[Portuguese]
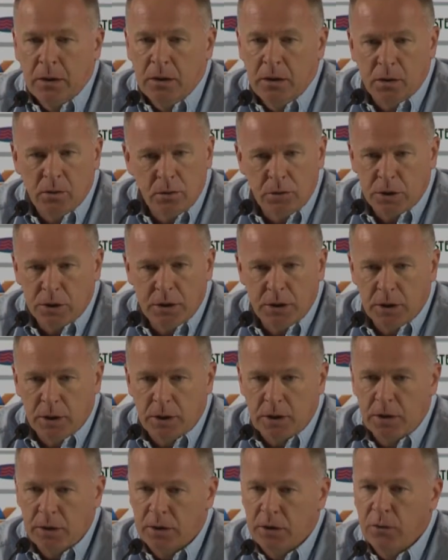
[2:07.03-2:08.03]
E eu
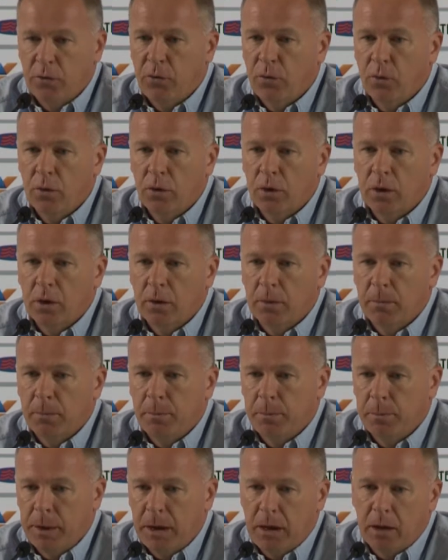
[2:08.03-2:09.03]
diria que se for
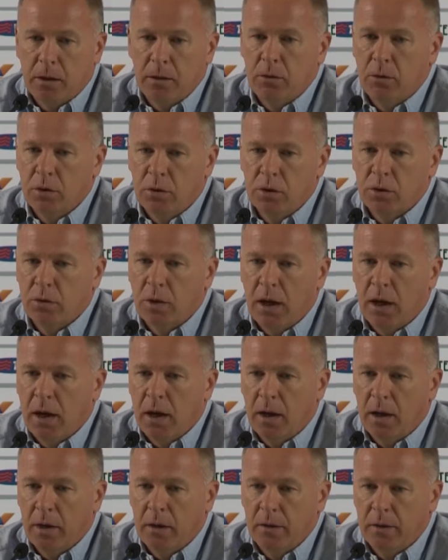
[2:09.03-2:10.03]
para
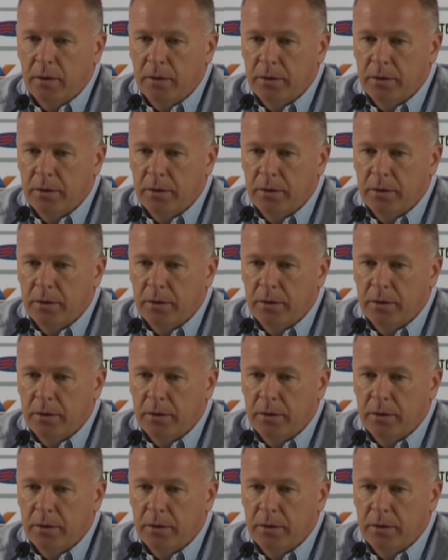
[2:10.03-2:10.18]
continuar